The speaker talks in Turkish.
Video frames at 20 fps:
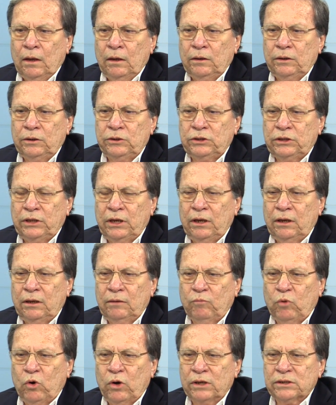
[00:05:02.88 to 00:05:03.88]
İşte
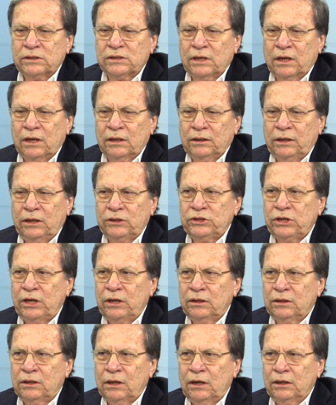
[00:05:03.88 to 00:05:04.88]
Boğaz'dan
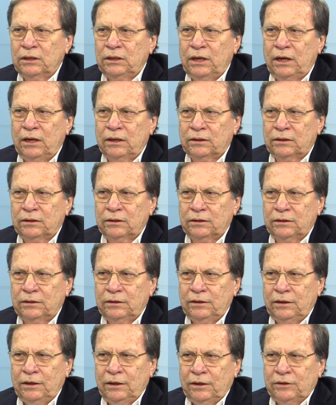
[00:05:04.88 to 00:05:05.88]
geçen tanker
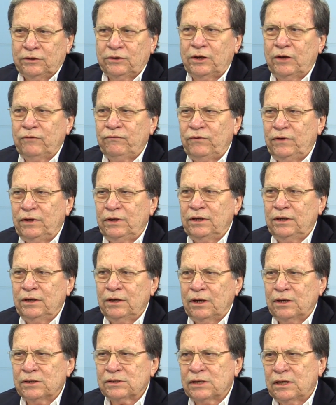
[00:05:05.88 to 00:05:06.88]
trafiğinin
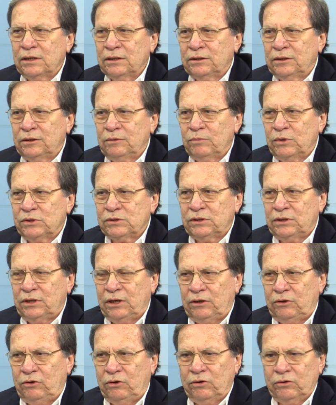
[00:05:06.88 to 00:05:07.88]
azaltılması
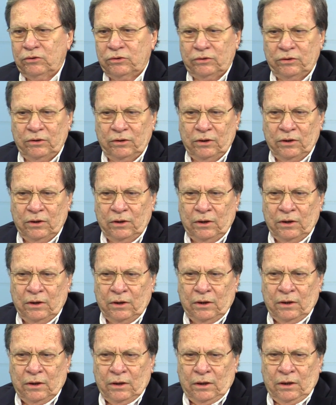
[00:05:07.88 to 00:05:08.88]
deniyor.
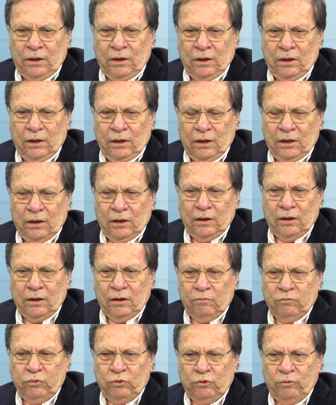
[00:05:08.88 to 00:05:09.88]

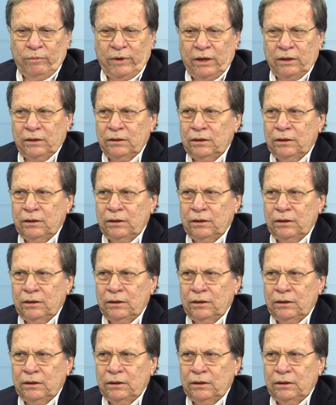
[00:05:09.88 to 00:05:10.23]
E, bunu Ve ben, bunu